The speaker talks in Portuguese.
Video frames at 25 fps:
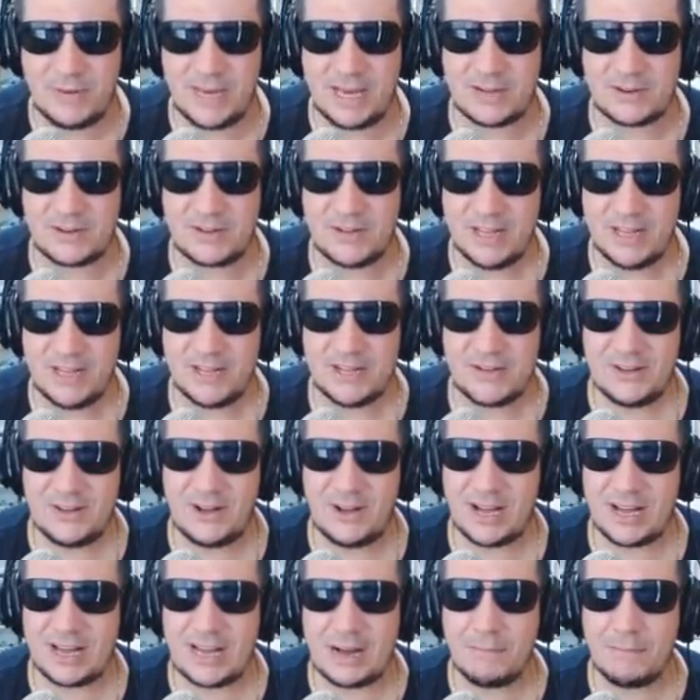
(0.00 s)
vendo. Ó,
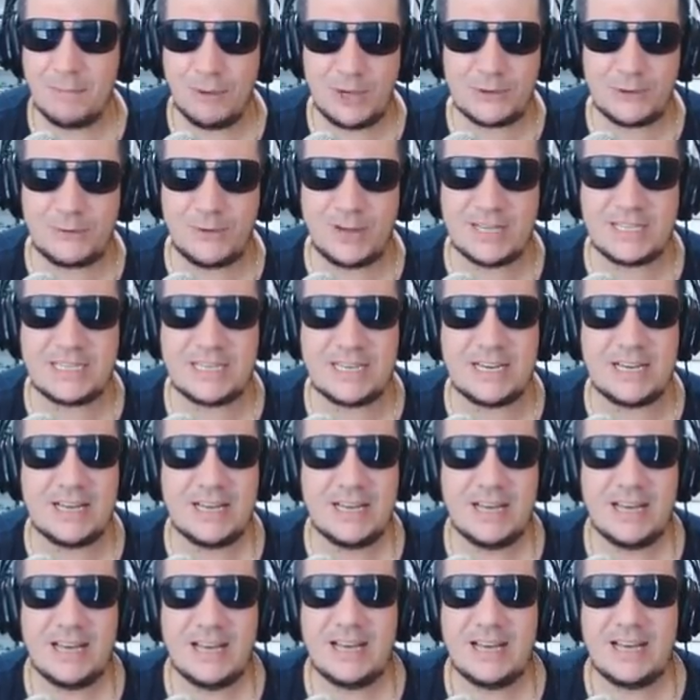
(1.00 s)
acabou de fazer.
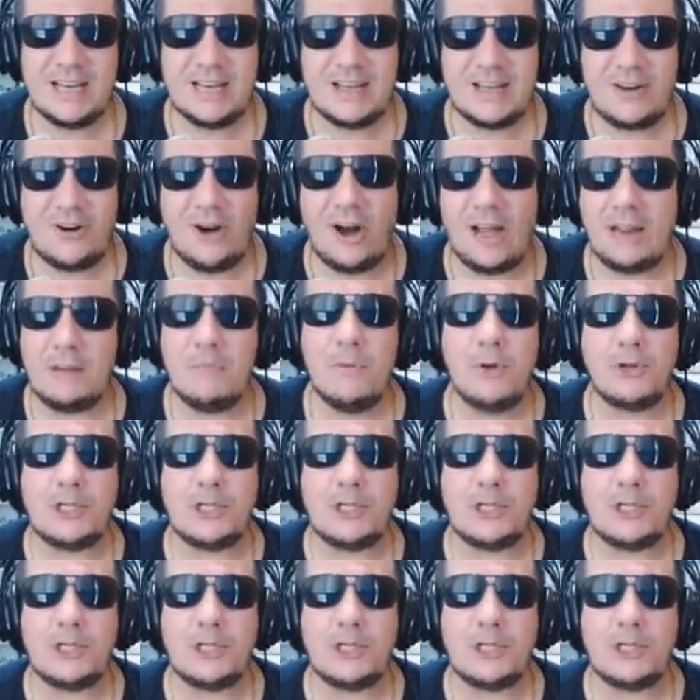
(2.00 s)
Olha,